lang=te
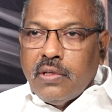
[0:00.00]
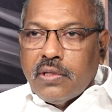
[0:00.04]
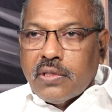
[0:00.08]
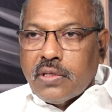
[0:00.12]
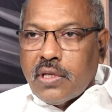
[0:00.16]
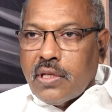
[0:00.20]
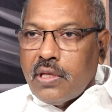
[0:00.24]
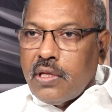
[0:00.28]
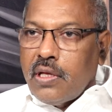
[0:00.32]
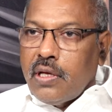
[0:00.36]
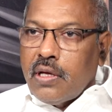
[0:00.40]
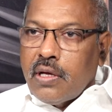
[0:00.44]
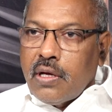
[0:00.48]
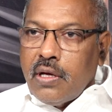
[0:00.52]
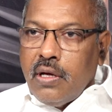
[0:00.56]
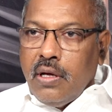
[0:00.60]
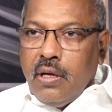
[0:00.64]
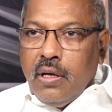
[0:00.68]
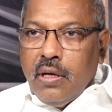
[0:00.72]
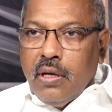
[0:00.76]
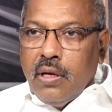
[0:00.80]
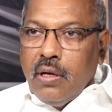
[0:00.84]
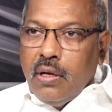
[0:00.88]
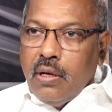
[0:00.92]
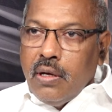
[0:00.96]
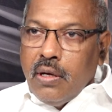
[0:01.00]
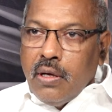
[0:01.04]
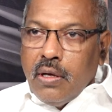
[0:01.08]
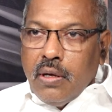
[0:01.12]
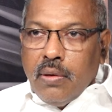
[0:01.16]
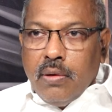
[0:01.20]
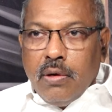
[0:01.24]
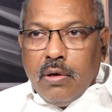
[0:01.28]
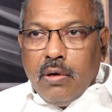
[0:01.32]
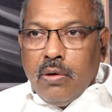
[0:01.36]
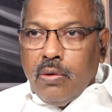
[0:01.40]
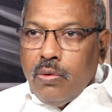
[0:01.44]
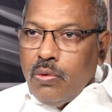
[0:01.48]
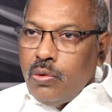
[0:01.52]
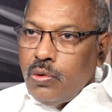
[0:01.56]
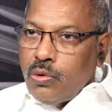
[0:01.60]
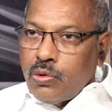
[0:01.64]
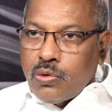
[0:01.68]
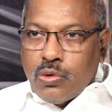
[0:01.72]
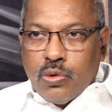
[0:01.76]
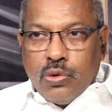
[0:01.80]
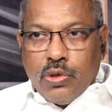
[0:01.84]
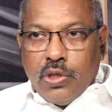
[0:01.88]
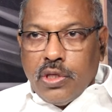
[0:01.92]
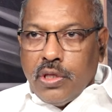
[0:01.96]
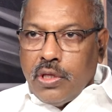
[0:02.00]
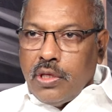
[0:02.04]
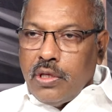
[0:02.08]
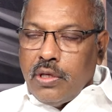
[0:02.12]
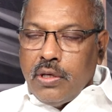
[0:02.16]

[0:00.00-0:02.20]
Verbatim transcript: నిస్సందేహంగా hmm. వస్తుంది